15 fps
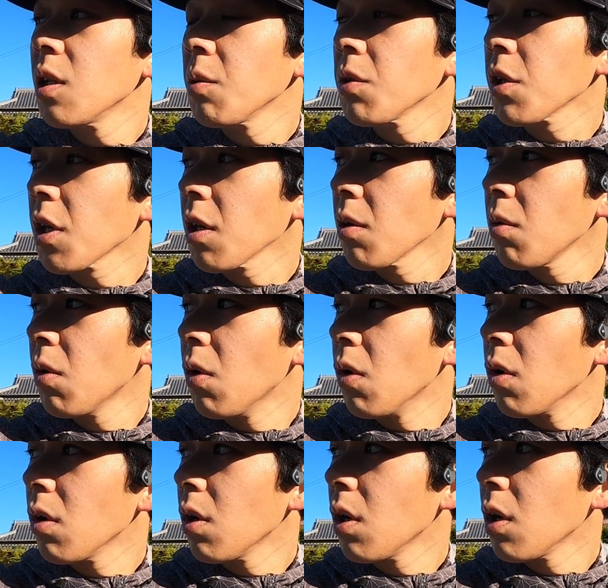でもって結
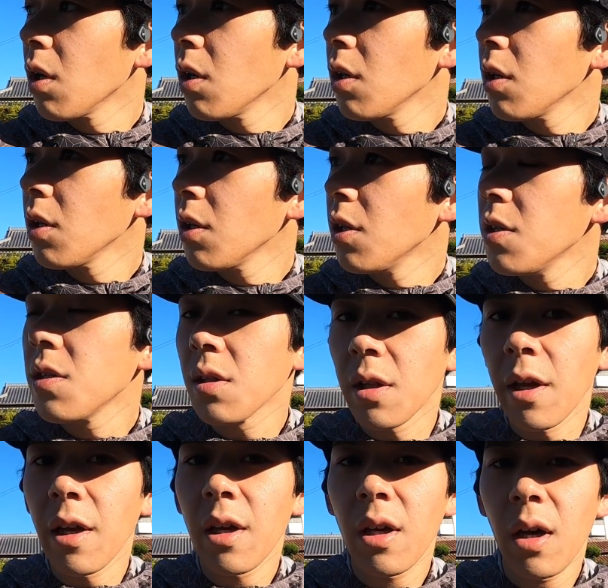構いいっす
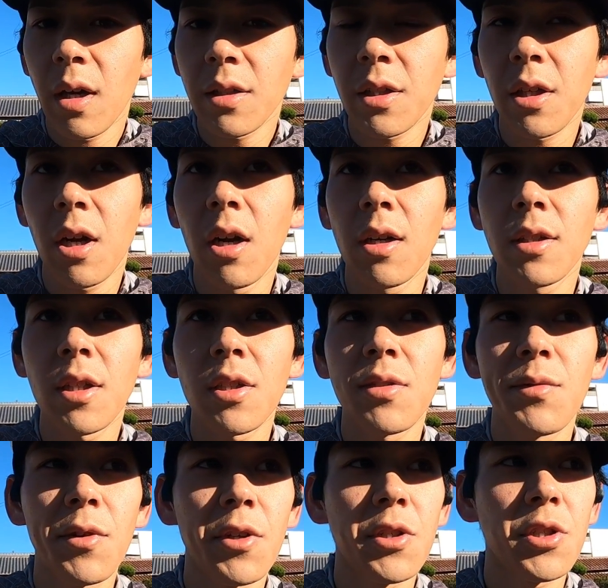ね。朝ラン、久
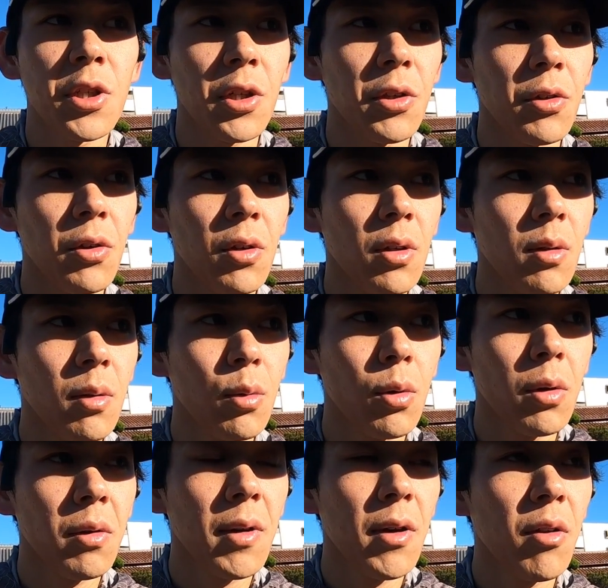しぶりにしたけど、
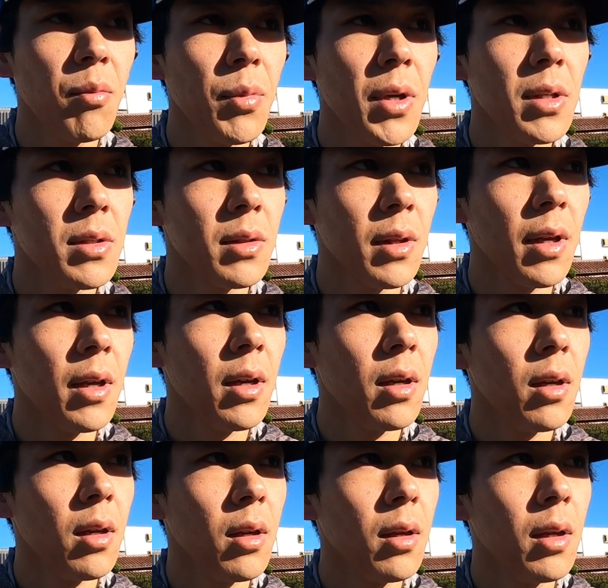これぐらいのペースで
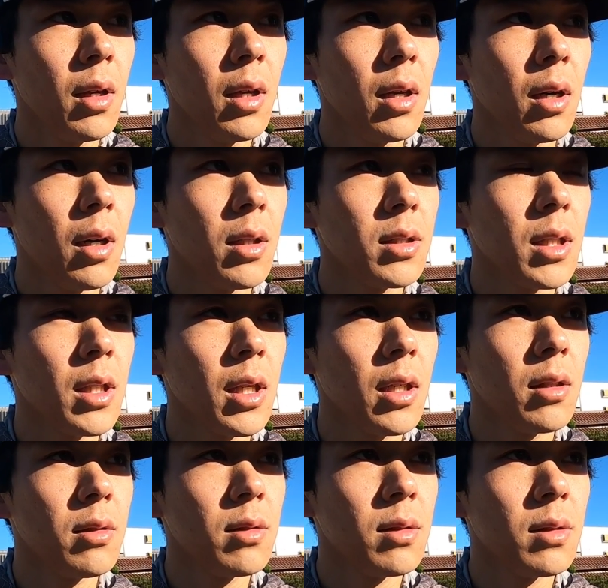朝
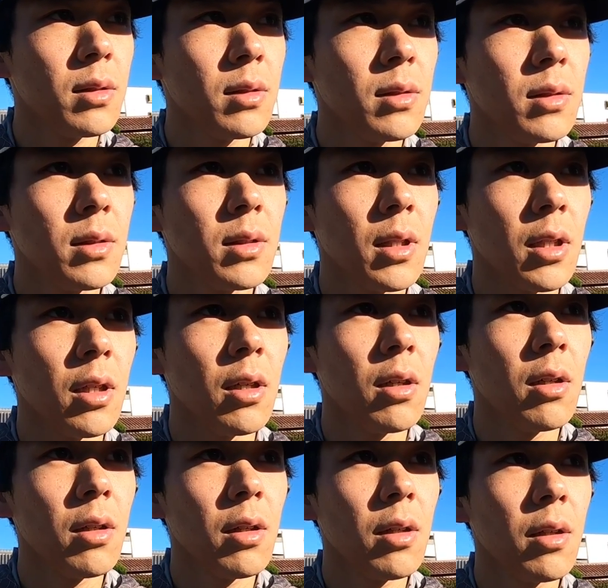ランするなら
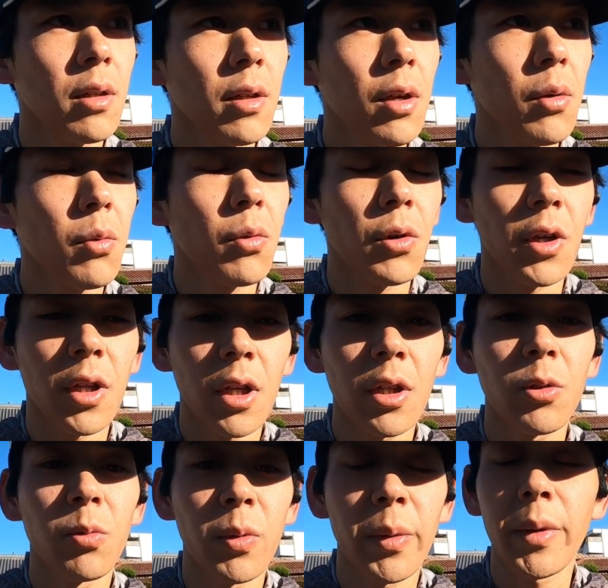結構いい
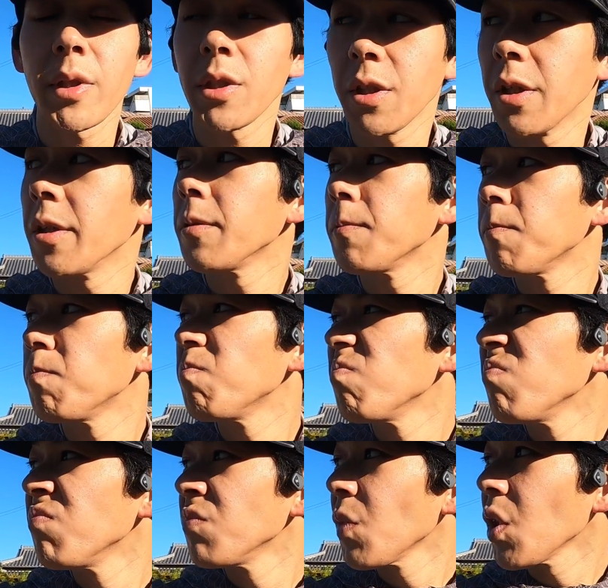なと思いましたね。
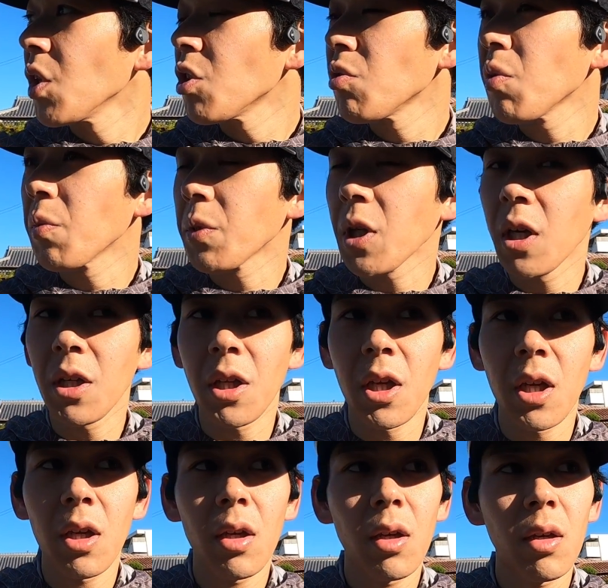いつもみたい
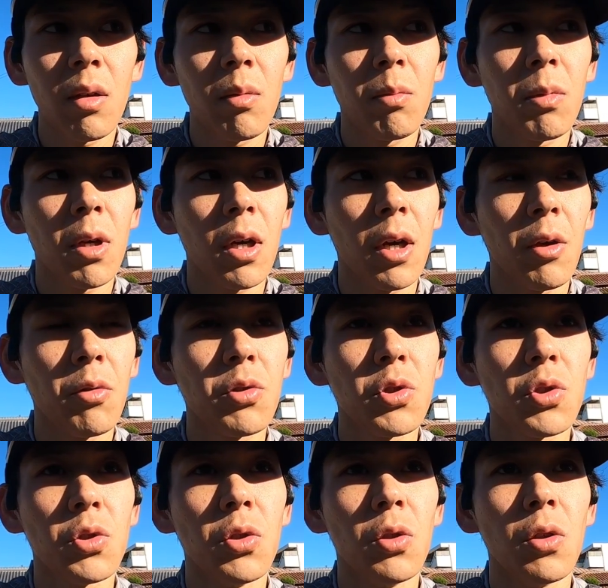になんか
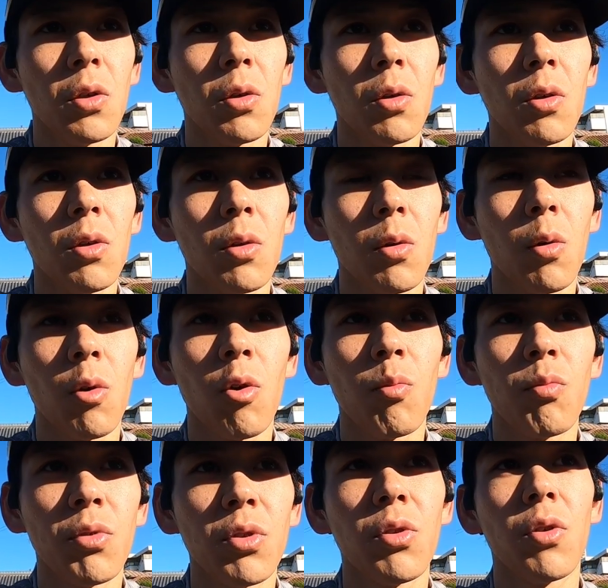
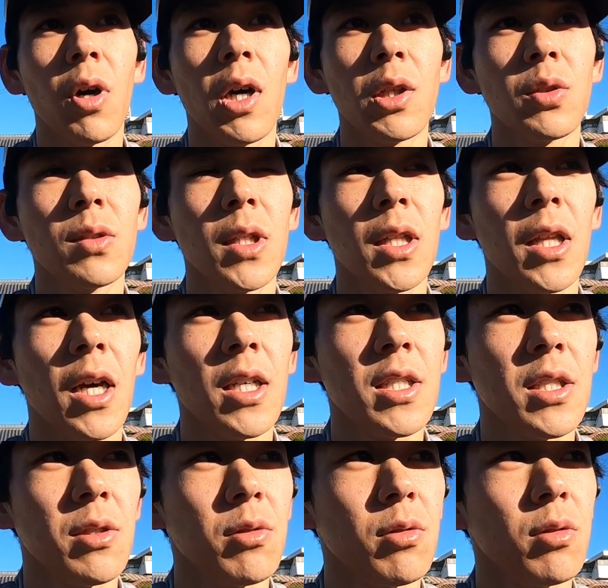456分とかそんなんで
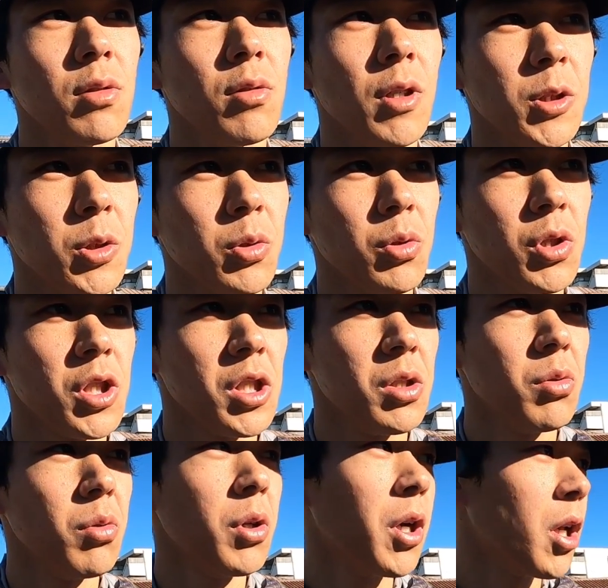走るのはちょっとし
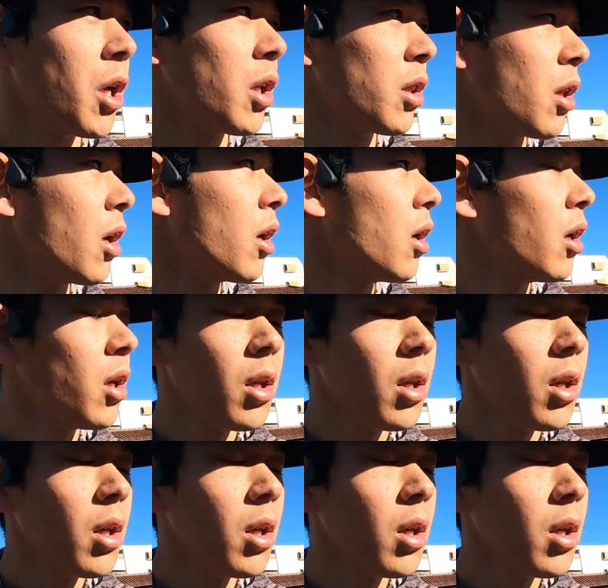んどいかなって